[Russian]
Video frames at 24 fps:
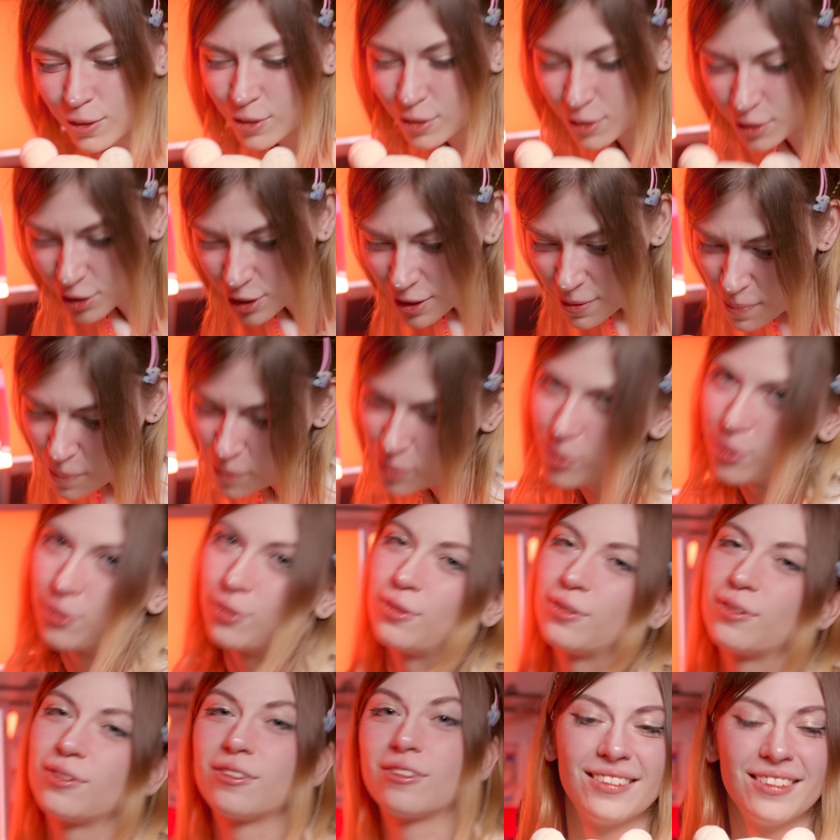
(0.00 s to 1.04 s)
Dimple
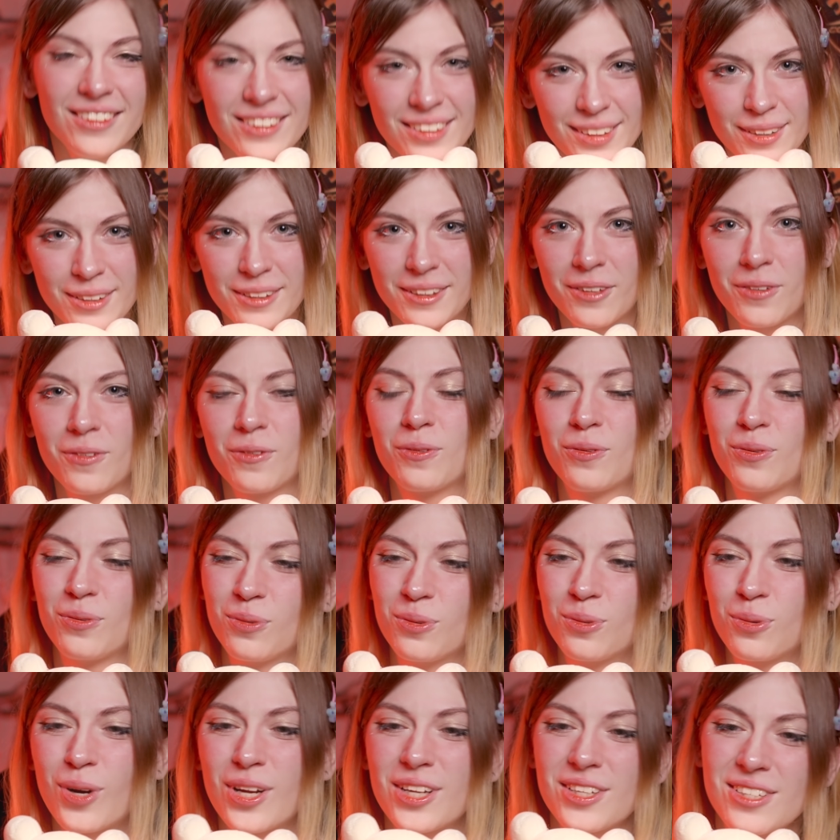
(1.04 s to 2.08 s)
это
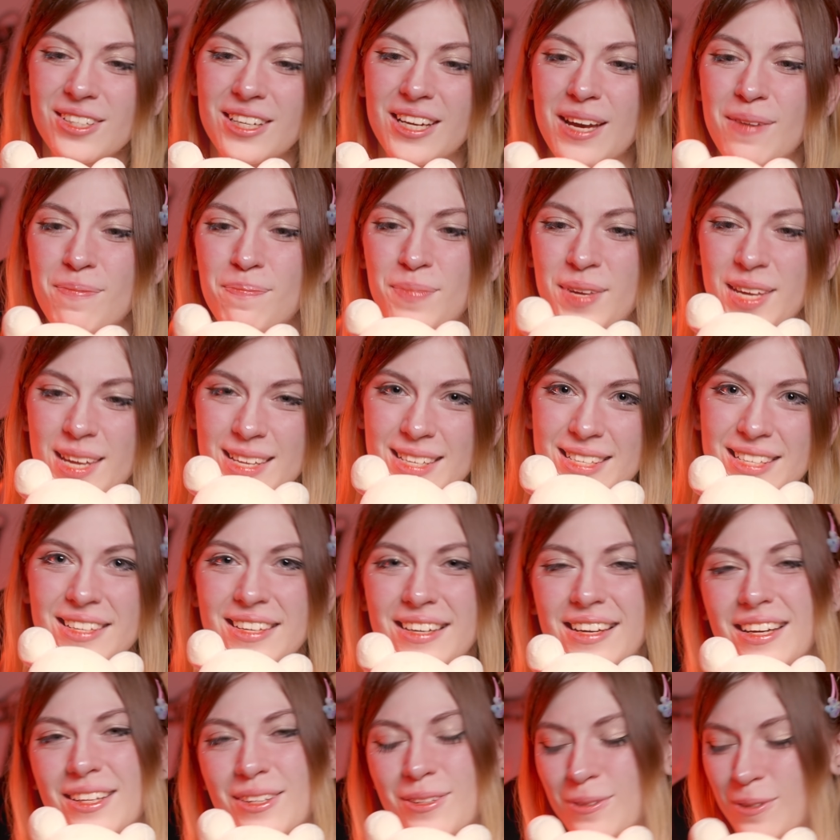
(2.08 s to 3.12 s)
дурацкая
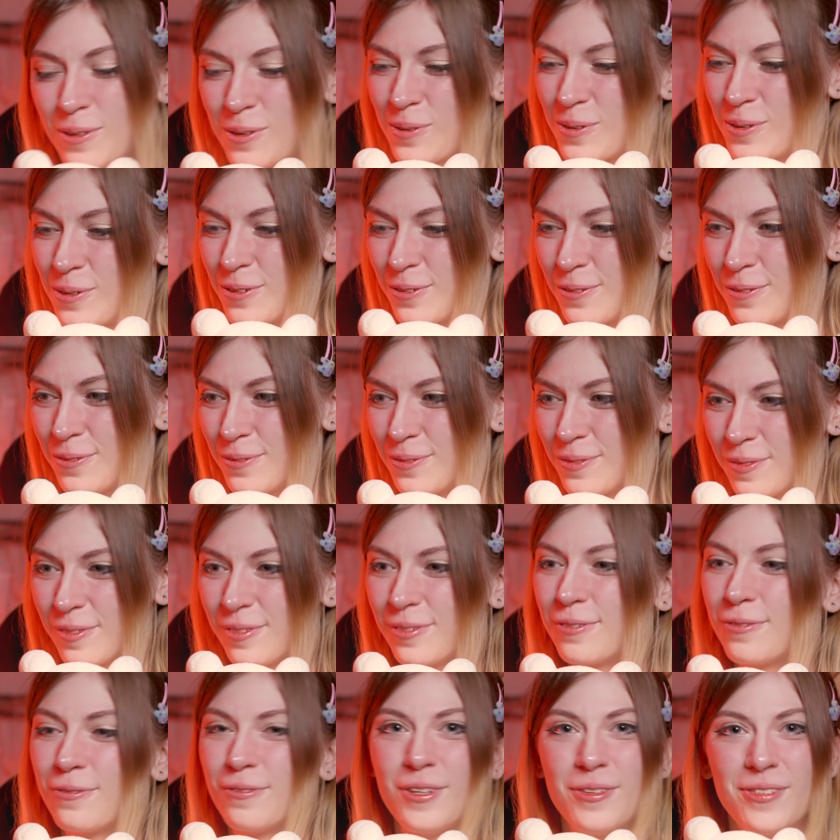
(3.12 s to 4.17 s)
песня, которую
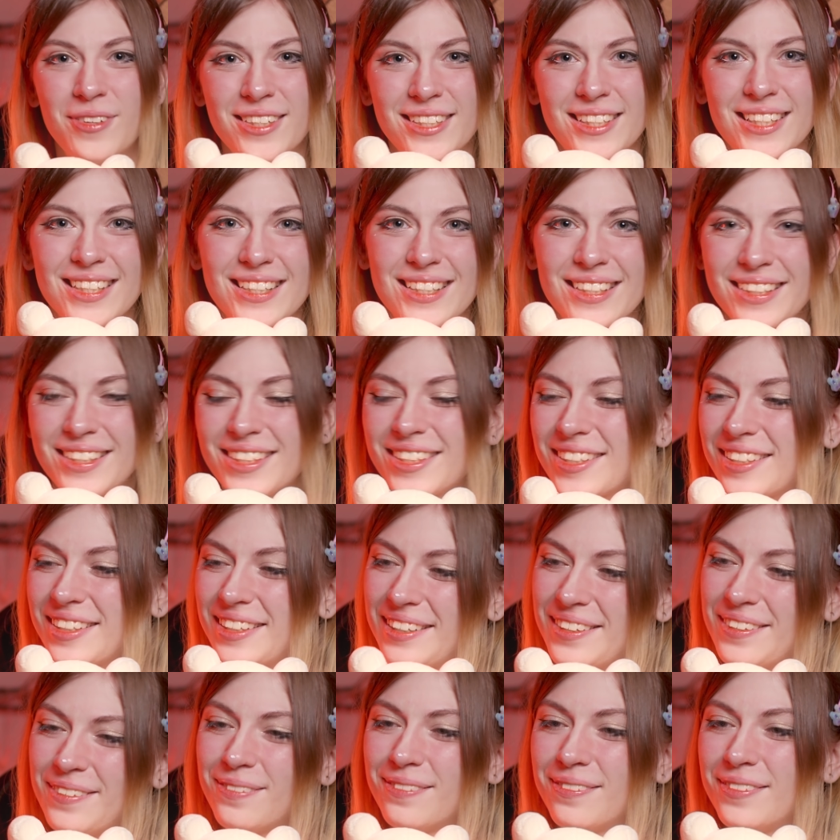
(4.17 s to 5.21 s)
вы везде
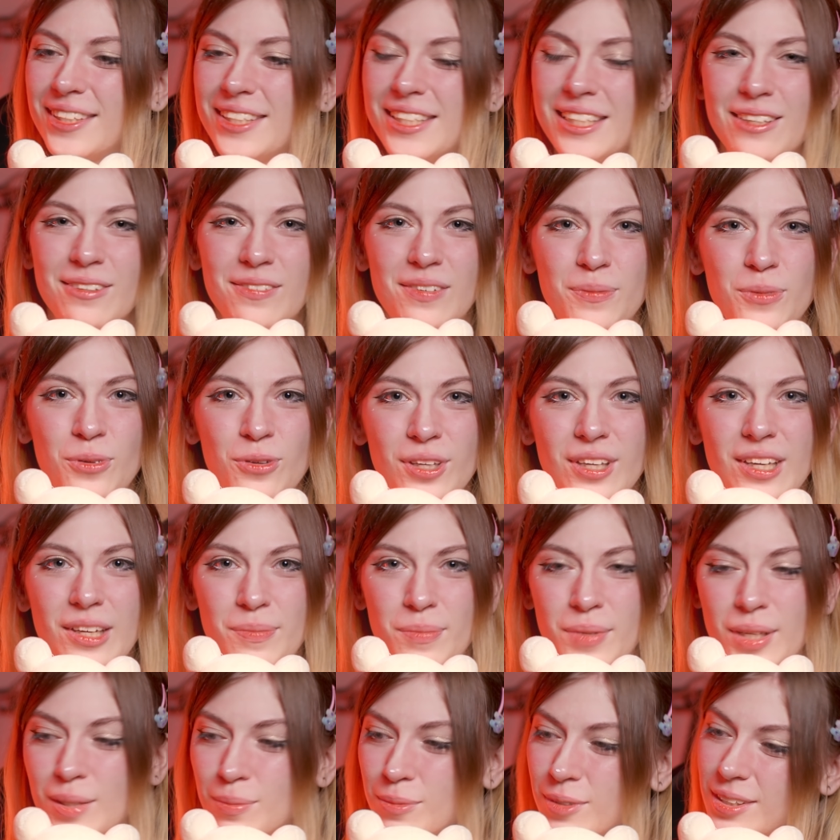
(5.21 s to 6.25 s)
слышали, видели во
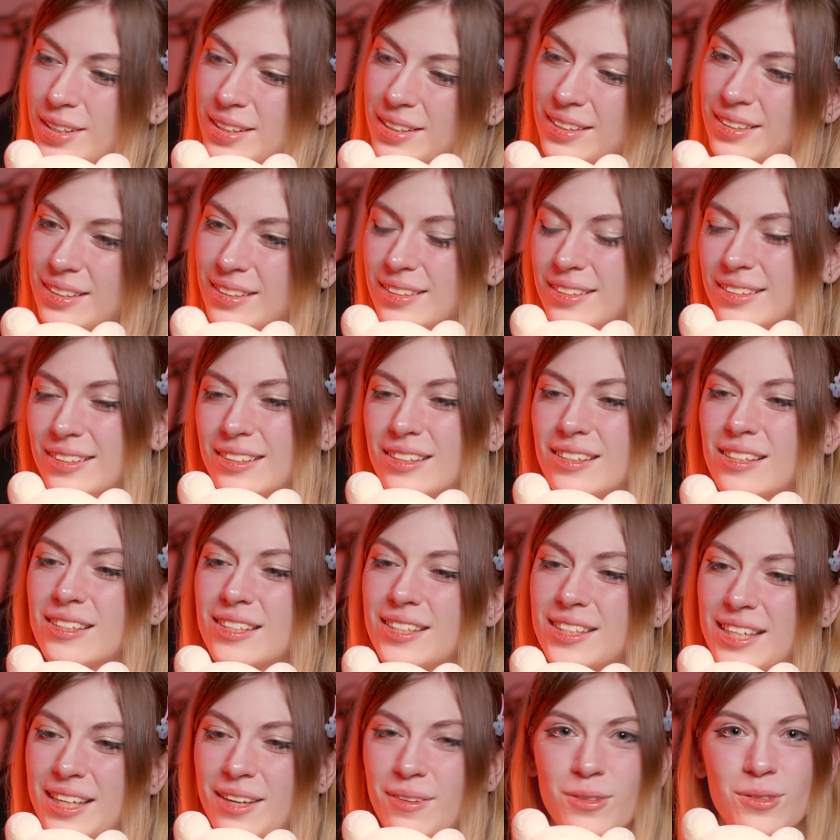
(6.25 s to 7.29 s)
многих мемах,
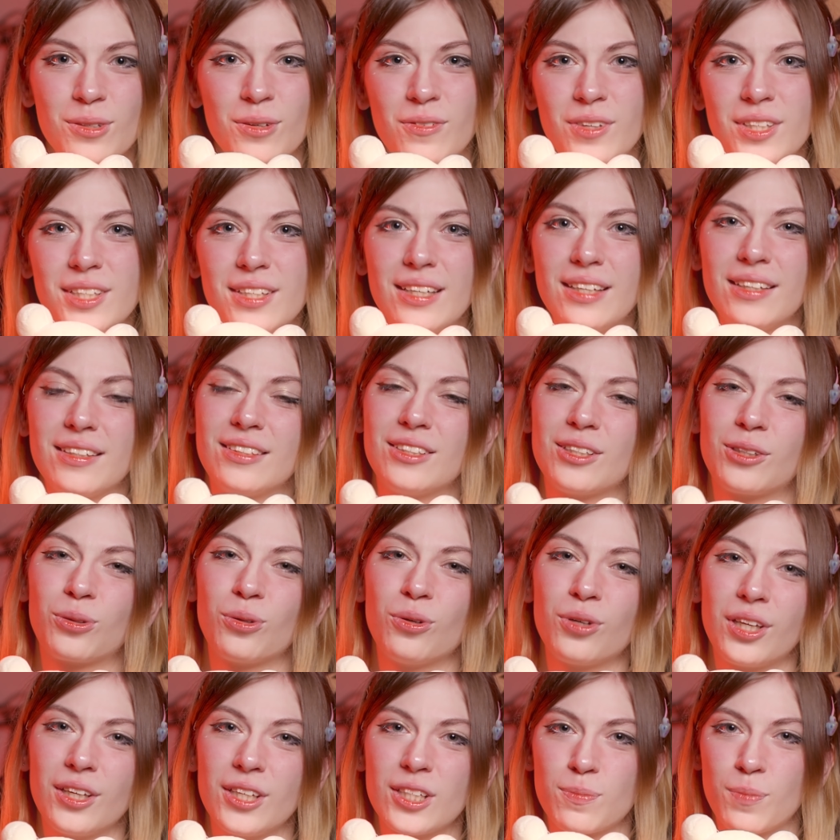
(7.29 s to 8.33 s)
э, скорее всего, видели в
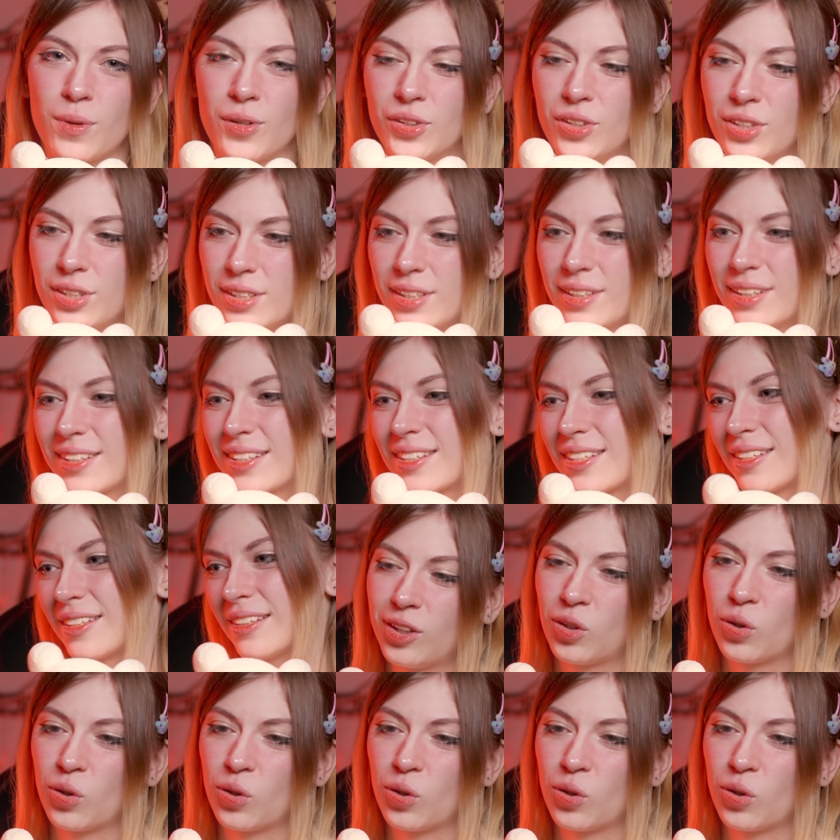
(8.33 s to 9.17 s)
ТикТоке исполнительницы.